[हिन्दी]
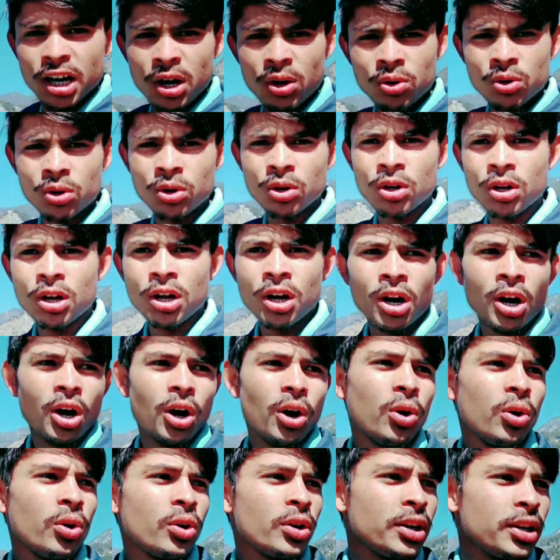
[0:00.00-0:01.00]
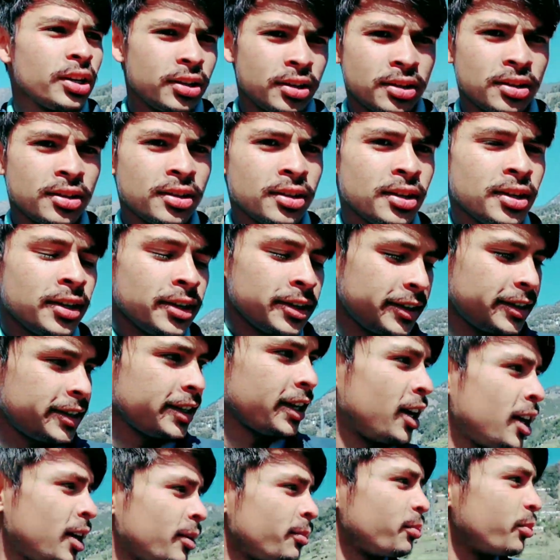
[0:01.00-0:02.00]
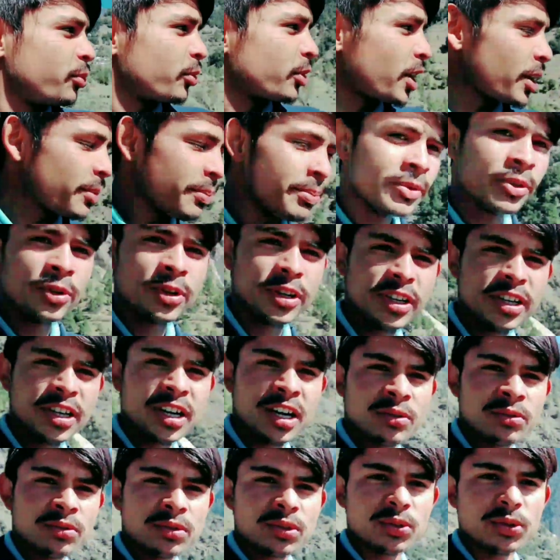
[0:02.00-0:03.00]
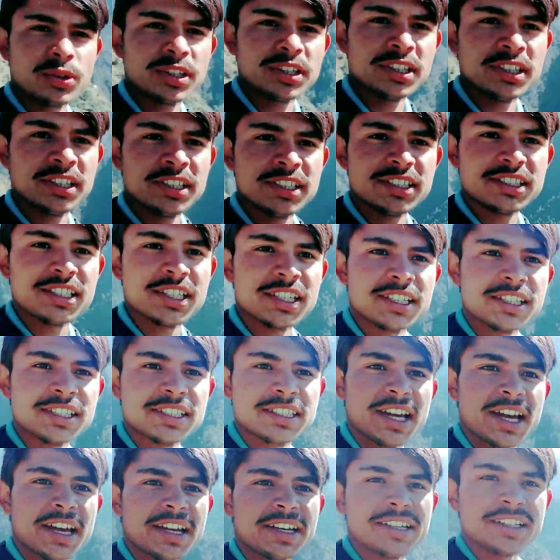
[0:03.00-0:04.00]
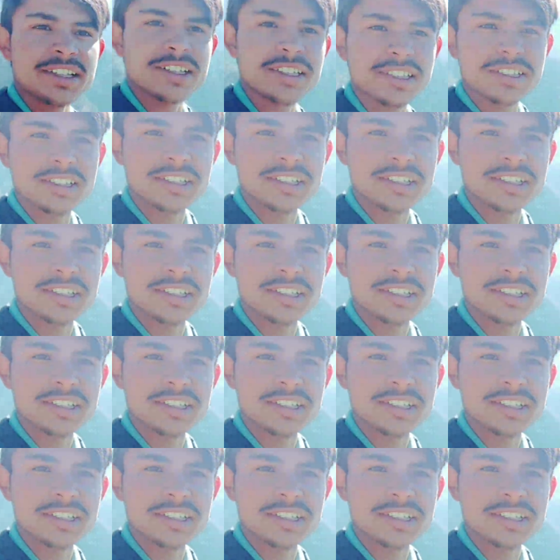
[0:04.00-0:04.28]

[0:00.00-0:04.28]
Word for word: गांव और यहाँ पूरा म्यूडी गांव थोड़ी नीचे की साइड